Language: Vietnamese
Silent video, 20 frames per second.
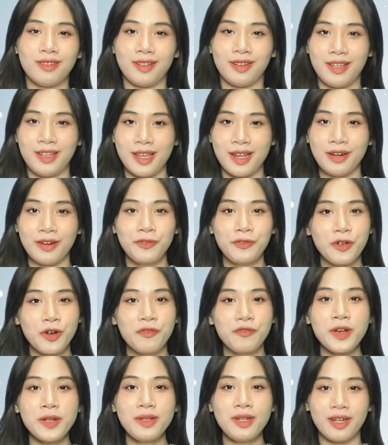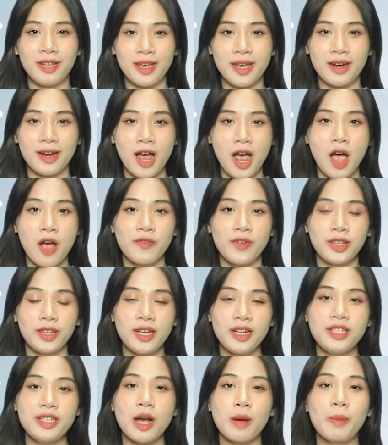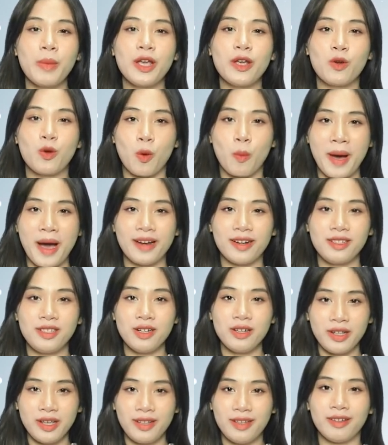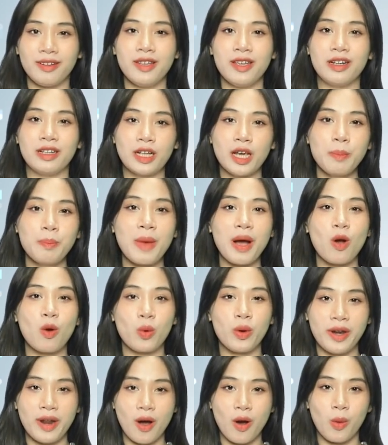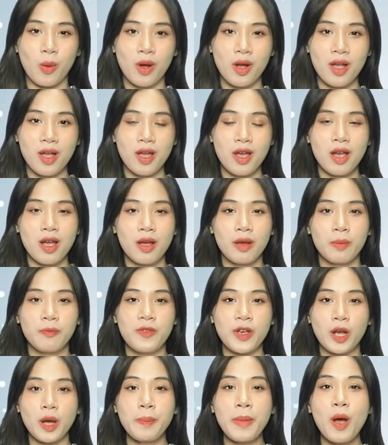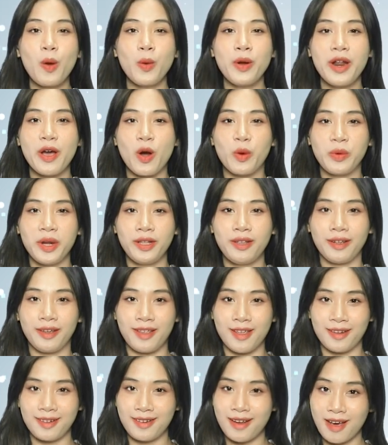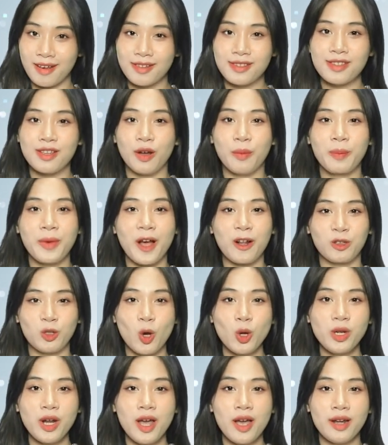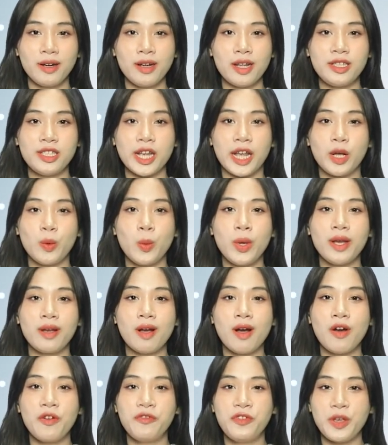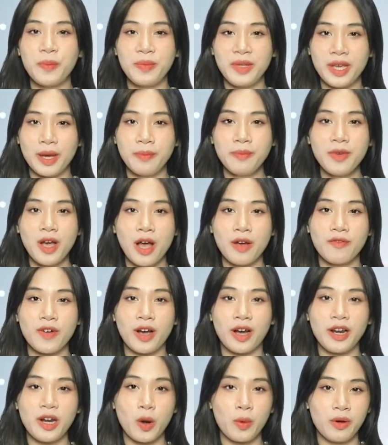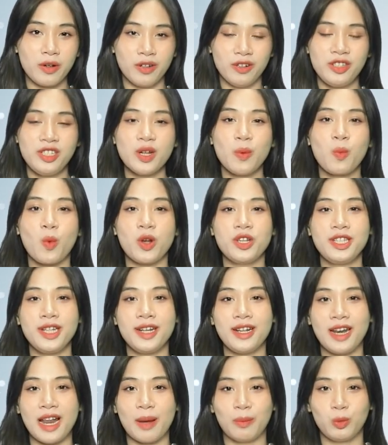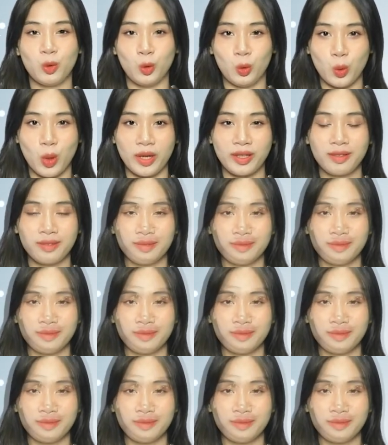thực hiện, phương pháp thực hiện và tình trạng bệnh của bạn trước khi thực hiện cắt bao quy đầu. Việc cắt bao quy đầu nên thực hiện càng sớm càng tốt để tránh nguy cơ viêm nhiễm và gây đau đớn trong quá trình làm thủ thuật.